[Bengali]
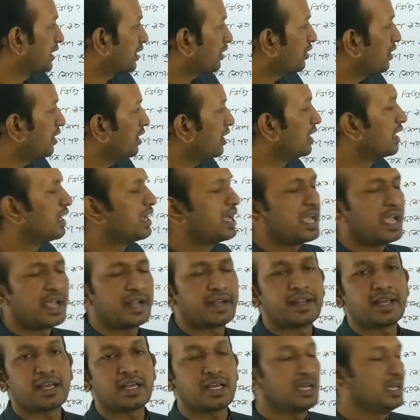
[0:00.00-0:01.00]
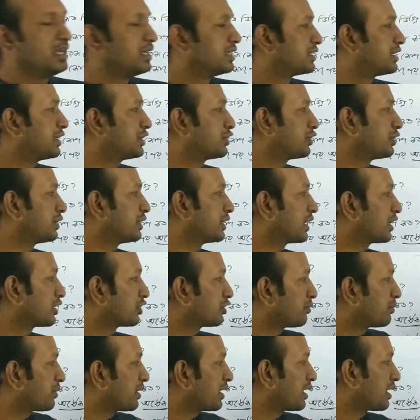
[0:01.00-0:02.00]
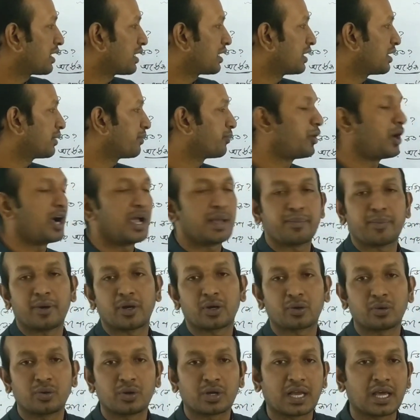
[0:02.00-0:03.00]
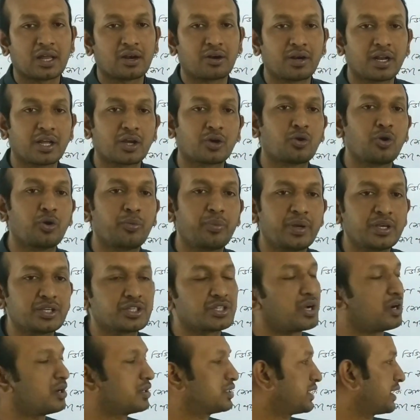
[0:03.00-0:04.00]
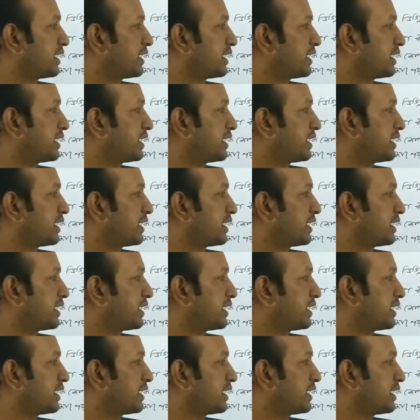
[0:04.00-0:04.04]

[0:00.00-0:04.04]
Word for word: দেখো এটা চিত্র দেখে তোমরা ভয় পাওয়ার কোনো কারণ নাই খুবই সহজ